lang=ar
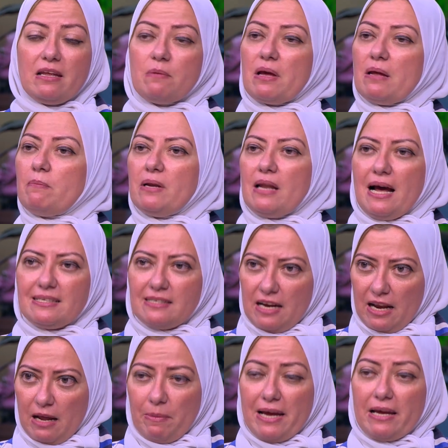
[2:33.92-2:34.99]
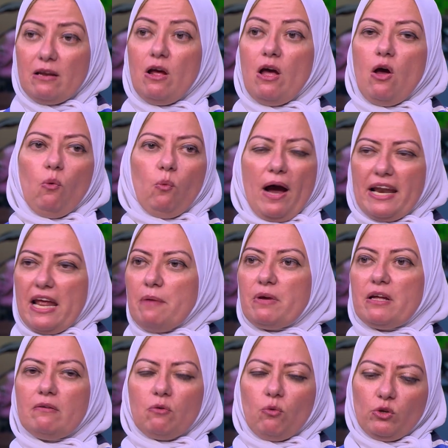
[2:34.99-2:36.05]
يمكن من احسن الاماكن وانا
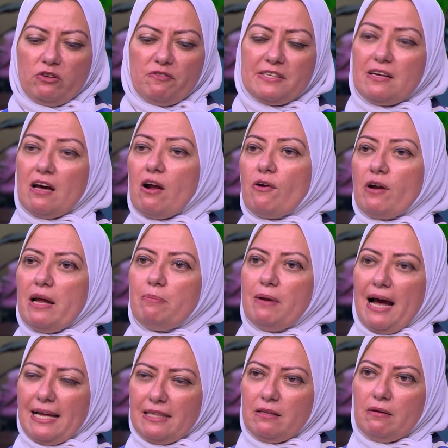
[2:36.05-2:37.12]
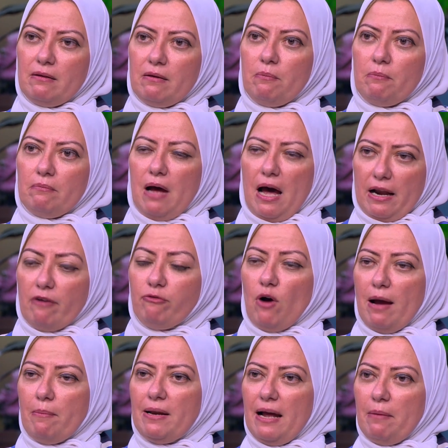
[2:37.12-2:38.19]
يمكن كنت في زياره قريب لحد اعرفه
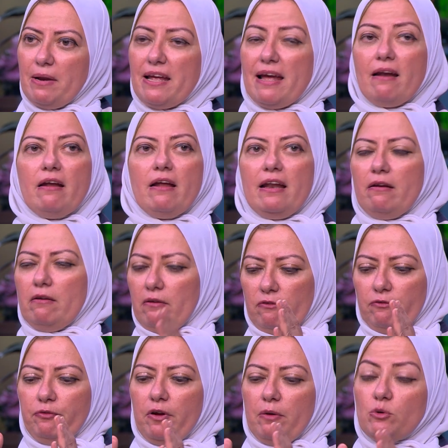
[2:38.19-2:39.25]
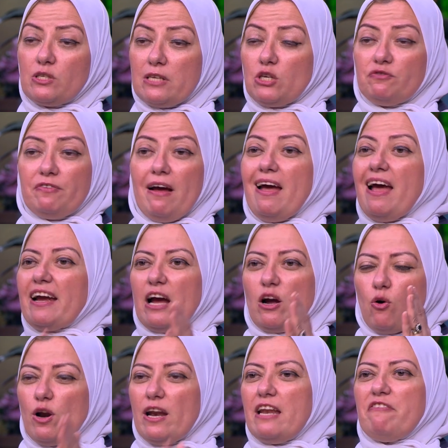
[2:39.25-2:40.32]
عامل عمليه في مستشفى كان
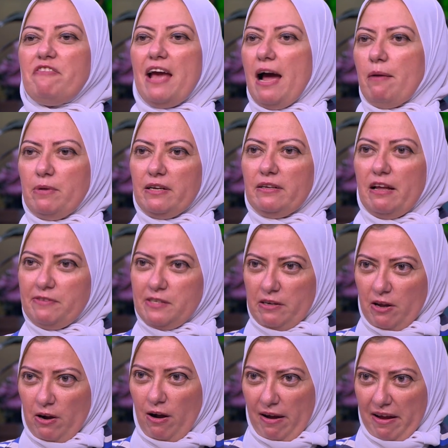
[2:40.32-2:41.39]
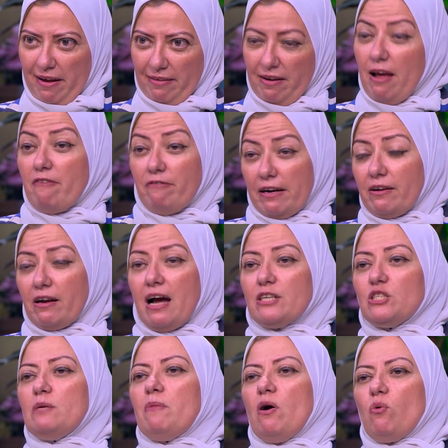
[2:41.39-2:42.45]
كل اللي فيها عامل نفس الجراحه يعني فالجراحه
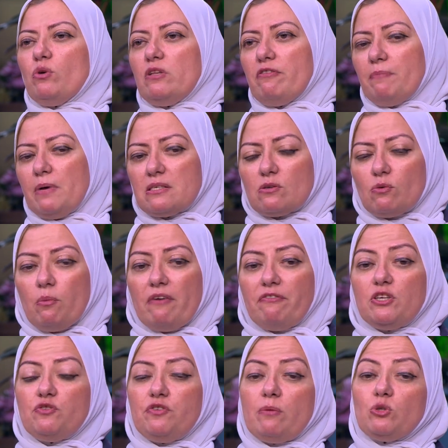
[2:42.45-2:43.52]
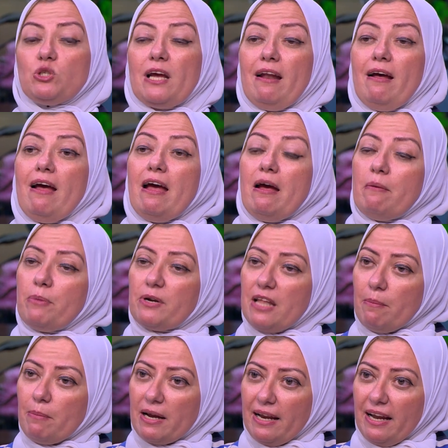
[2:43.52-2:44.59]
دي موجوده في مصر وما فيش فيها مشكله
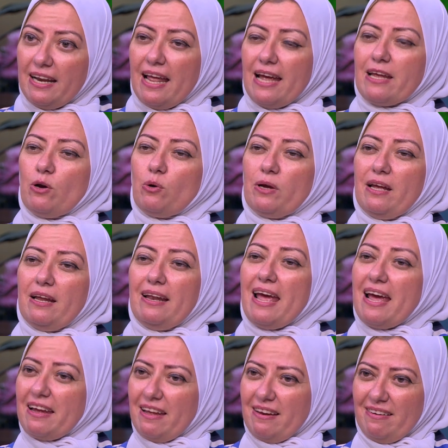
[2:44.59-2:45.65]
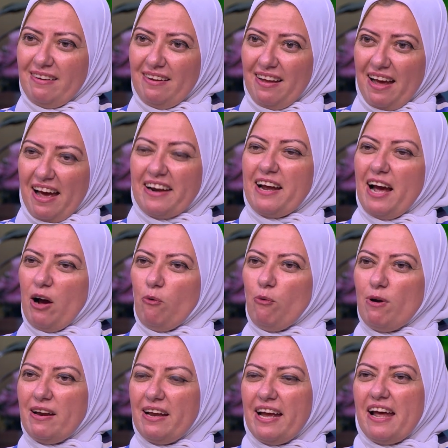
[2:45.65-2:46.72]
برنامج العلاجي اوكي لكن ارجع
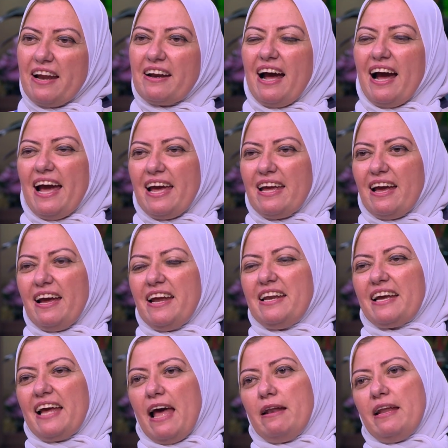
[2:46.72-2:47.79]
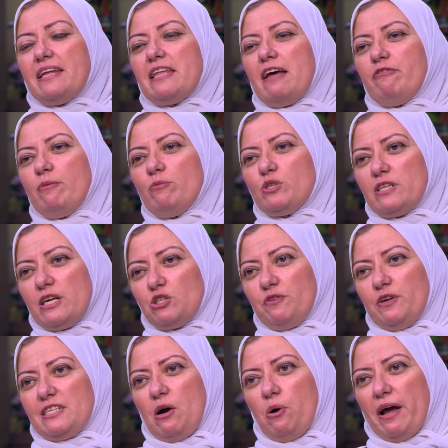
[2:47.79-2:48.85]
اقول الرعايه اللي قلقتها في
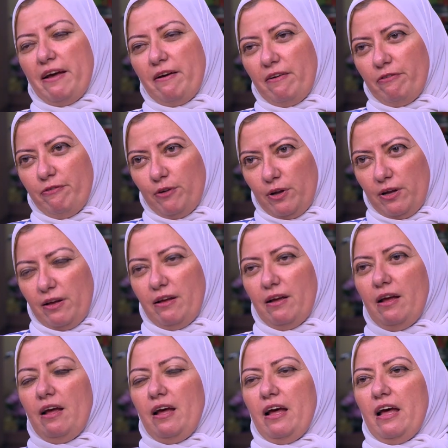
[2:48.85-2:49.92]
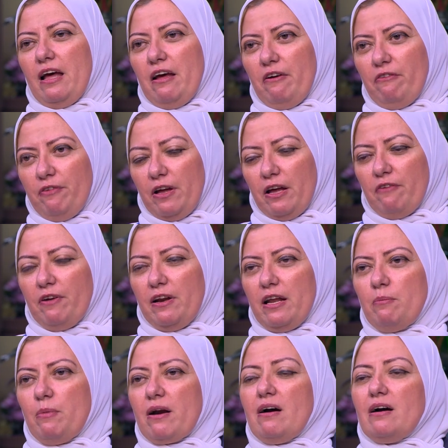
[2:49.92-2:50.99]
المستشفى سواء في آه، في في
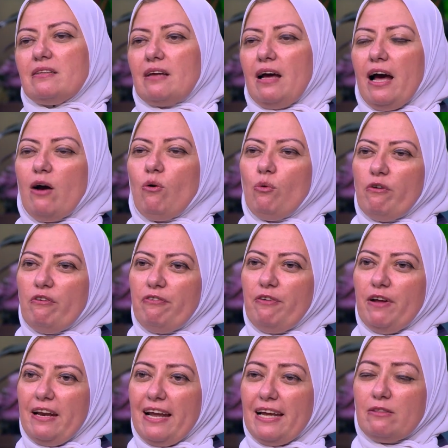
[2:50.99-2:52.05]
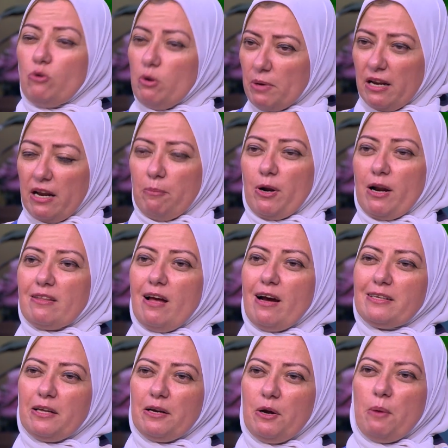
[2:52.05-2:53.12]
الامارات او في الهند يمكن الامارات
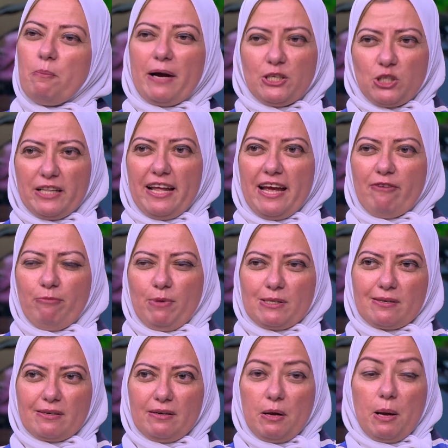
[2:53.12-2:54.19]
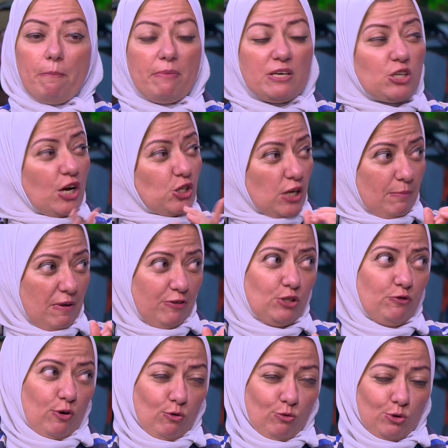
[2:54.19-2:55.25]
اكتر ما كانتش هتلاقيها في مصر انا مش اسف عشان مفيش انا